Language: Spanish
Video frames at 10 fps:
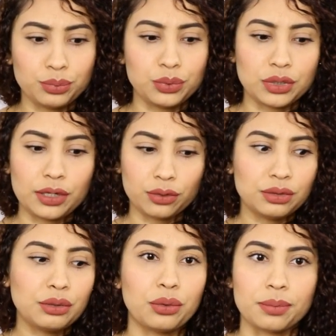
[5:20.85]
buscar
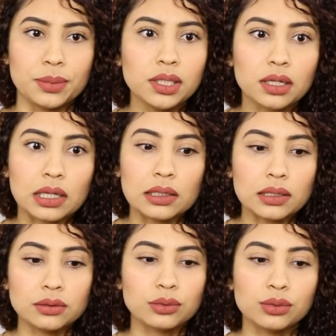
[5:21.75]
dónde dormir. Like,
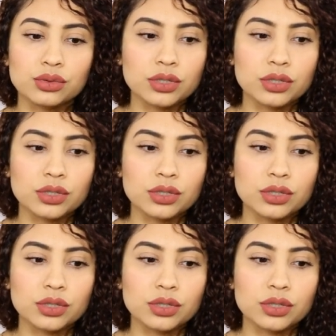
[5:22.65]
yo no